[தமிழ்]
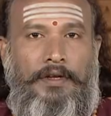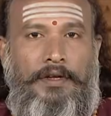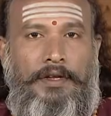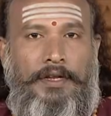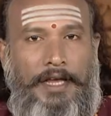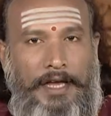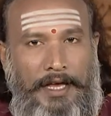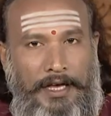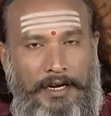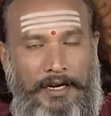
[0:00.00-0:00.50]

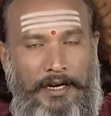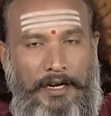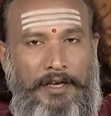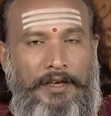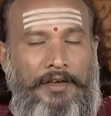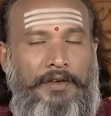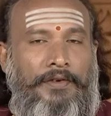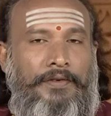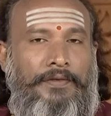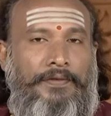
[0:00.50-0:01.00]
நேயர்களே
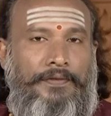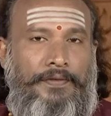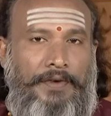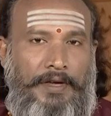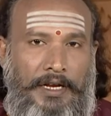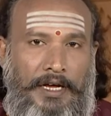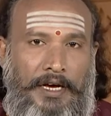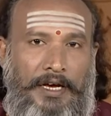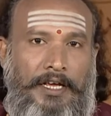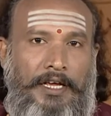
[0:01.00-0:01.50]

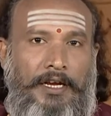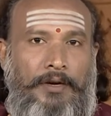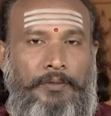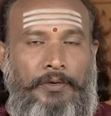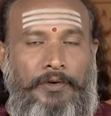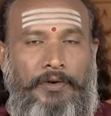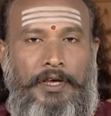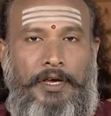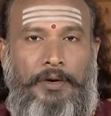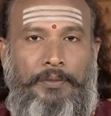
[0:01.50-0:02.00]
விழா எலும்பு
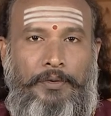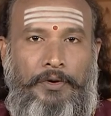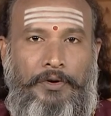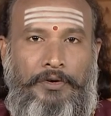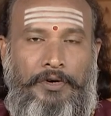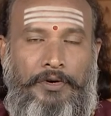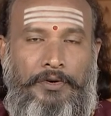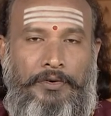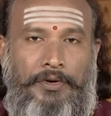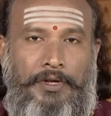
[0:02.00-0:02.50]
வழியை
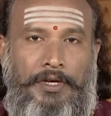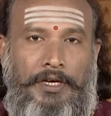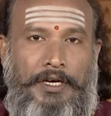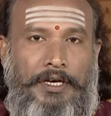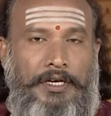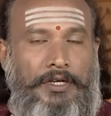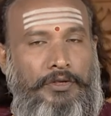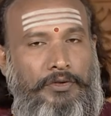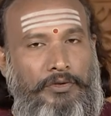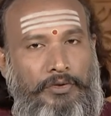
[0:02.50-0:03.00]
போக்கக்கூடிய
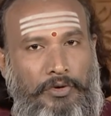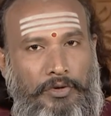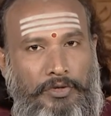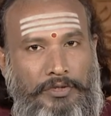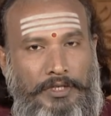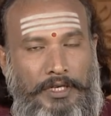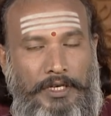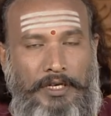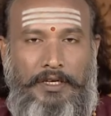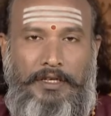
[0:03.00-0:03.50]

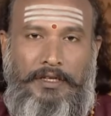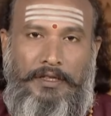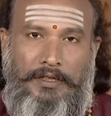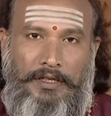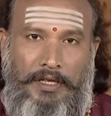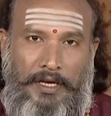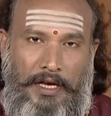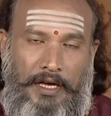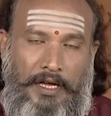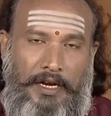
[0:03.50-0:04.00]
தோசை
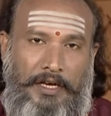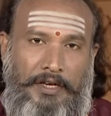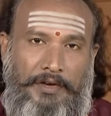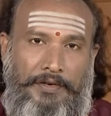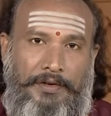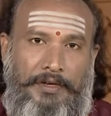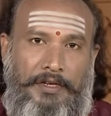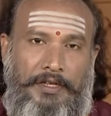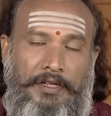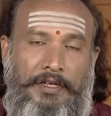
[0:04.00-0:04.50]

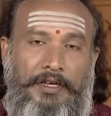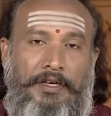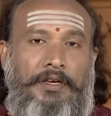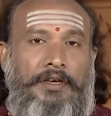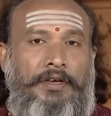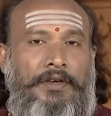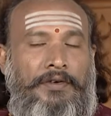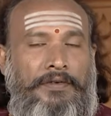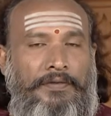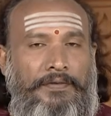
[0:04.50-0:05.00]
தயாராகிவிட்டது
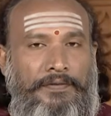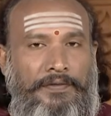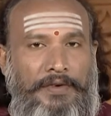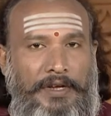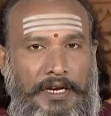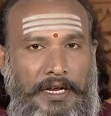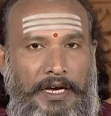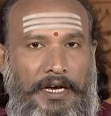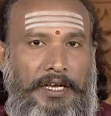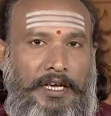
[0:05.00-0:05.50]

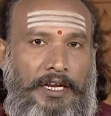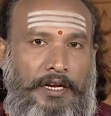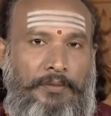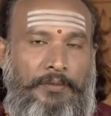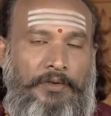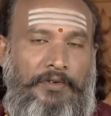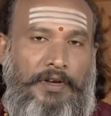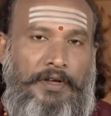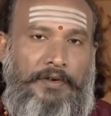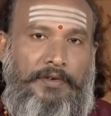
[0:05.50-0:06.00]
விழா எலும்பு
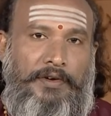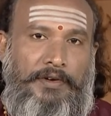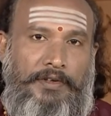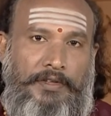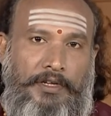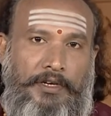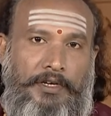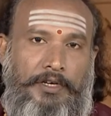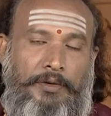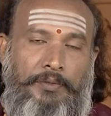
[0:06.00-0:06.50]
வலி
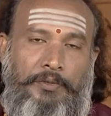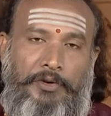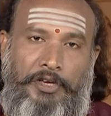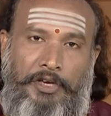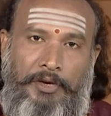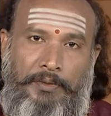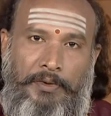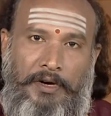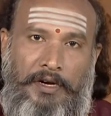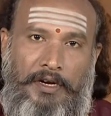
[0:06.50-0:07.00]
வருவதற்கு
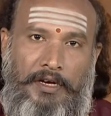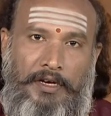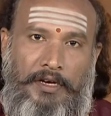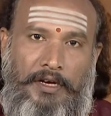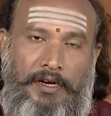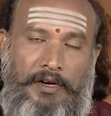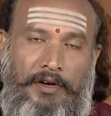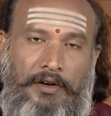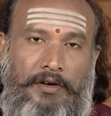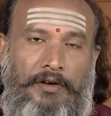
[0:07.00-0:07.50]
முக்கியமான
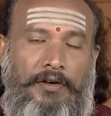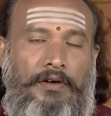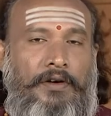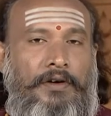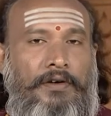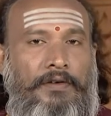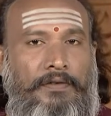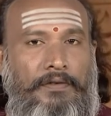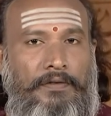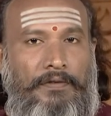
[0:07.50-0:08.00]
காரணம்
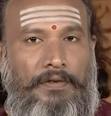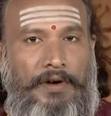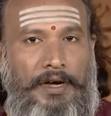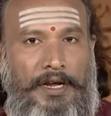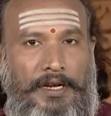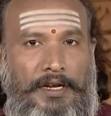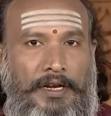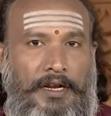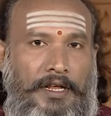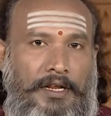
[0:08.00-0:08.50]

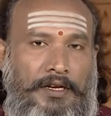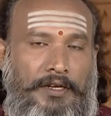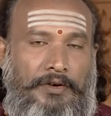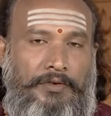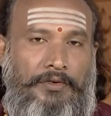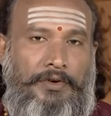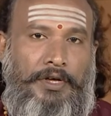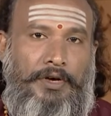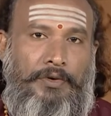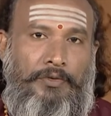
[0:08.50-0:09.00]
வயிற்றில்
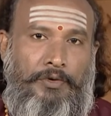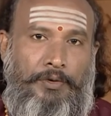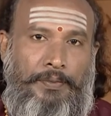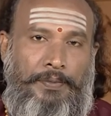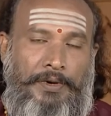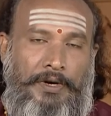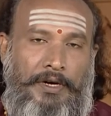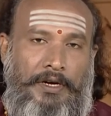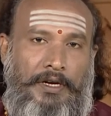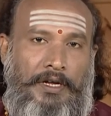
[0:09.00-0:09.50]
இருக்கக்கூடிய
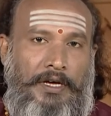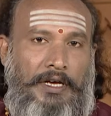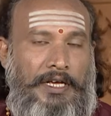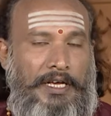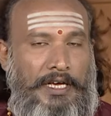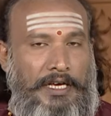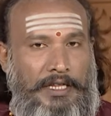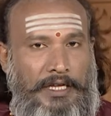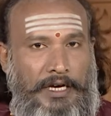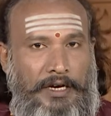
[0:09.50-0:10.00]
உறுப்புகளில்
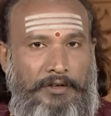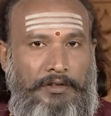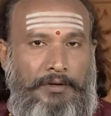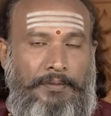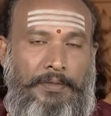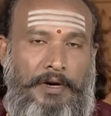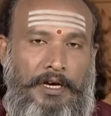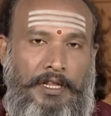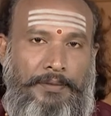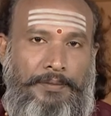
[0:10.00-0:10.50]
ஏதாவது
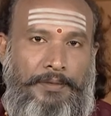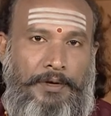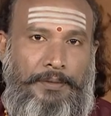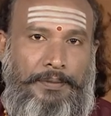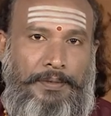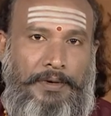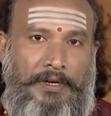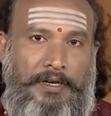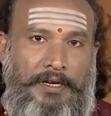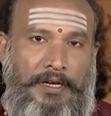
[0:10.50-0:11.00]
பாதிப்பு
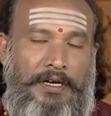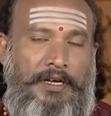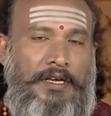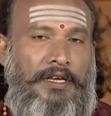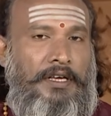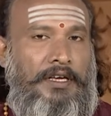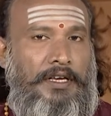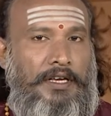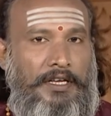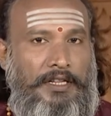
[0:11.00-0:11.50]
ஏற்பட்டால்
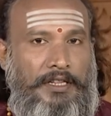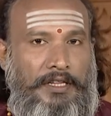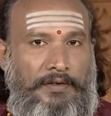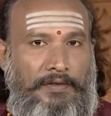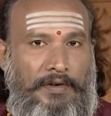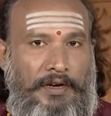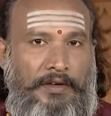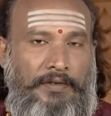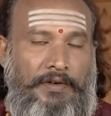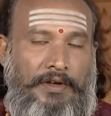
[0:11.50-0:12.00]
இந்த
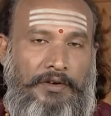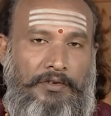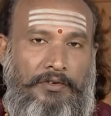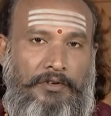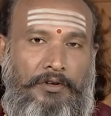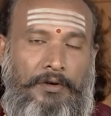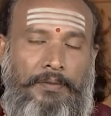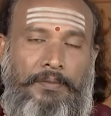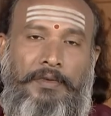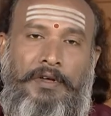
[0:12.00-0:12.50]
வலி
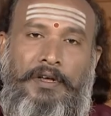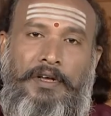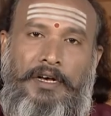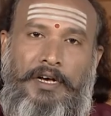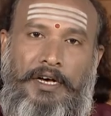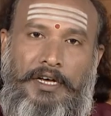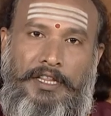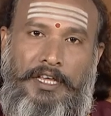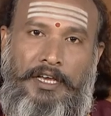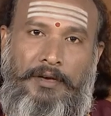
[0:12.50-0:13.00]
வரக்கூடும்
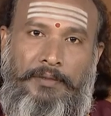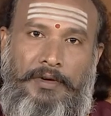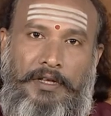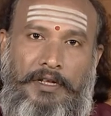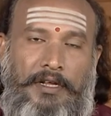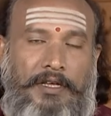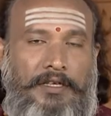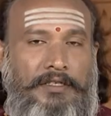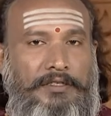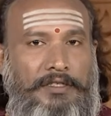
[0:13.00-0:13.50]
அதே
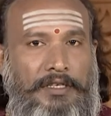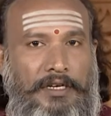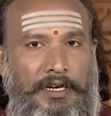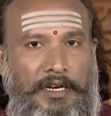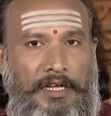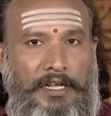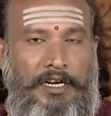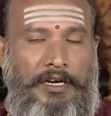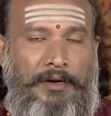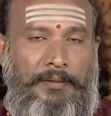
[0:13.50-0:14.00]
மாதிரி
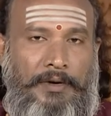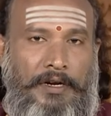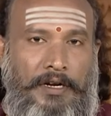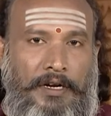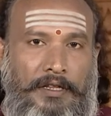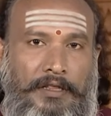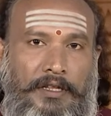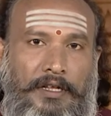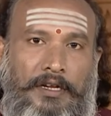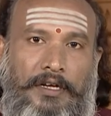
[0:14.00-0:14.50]
சிறுநீரக
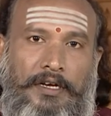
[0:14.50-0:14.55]
மண்டலத்தில்